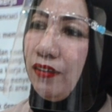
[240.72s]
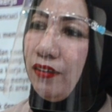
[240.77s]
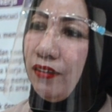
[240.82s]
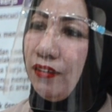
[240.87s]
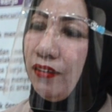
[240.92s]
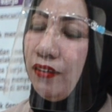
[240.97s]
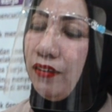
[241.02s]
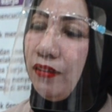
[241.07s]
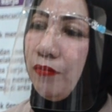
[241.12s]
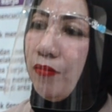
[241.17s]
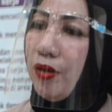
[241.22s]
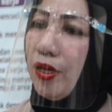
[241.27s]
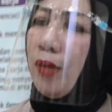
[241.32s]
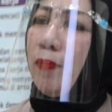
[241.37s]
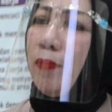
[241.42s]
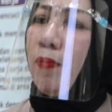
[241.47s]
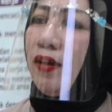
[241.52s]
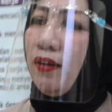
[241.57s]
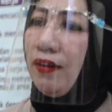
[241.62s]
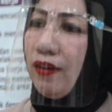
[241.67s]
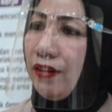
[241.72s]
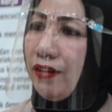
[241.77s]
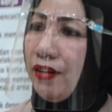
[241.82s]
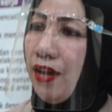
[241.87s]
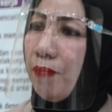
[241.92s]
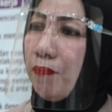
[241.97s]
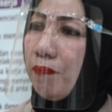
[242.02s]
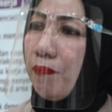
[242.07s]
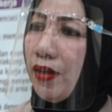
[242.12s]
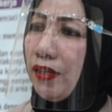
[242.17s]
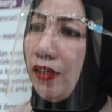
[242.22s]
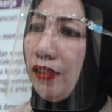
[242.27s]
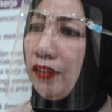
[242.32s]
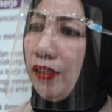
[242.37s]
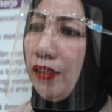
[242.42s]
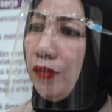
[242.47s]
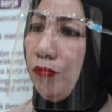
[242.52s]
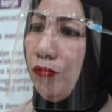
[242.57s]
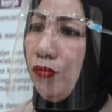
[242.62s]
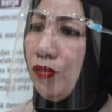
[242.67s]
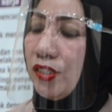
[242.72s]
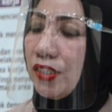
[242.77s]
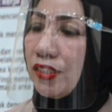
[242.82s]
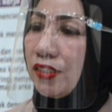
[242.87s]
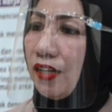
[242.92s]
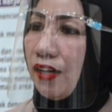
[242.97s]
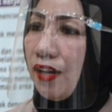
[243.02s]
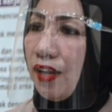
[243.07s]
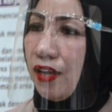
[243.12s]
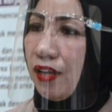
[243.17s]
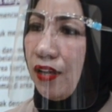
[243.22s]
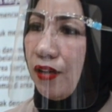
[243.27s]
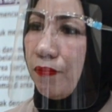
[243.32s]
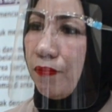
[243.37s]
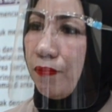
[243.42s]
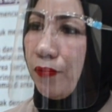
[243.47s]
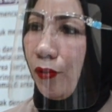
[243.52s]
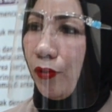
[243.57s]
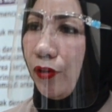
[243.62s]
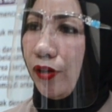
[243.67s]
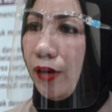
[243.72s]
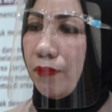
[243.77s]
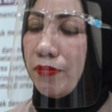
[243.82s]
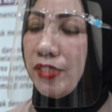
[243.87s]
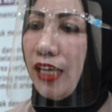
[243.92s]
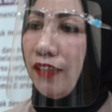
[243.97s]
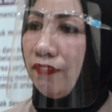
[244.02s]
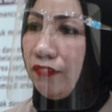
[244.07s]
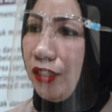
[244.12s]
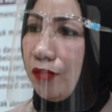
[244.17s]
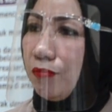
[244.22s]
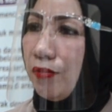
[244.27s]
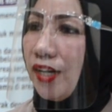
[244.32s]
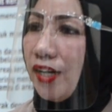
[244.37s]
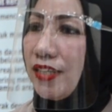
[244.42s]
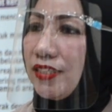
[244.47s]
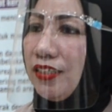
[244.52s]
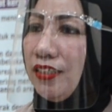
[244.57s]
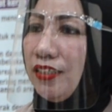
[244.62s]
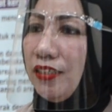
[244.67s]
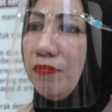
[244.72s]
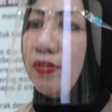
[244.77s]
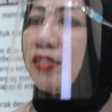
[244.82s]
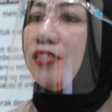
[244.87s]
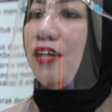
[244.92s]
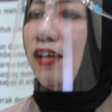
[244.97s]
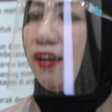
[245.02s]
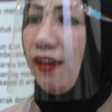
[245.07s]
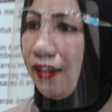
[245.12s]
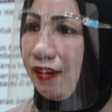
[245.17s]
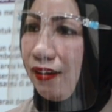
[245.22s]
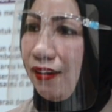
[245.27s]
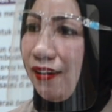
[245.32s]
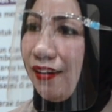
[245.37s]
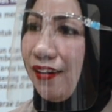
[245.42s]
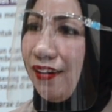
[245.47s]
uh, bagaimana dampak yang timbul setelah program canting beras ini berjalan?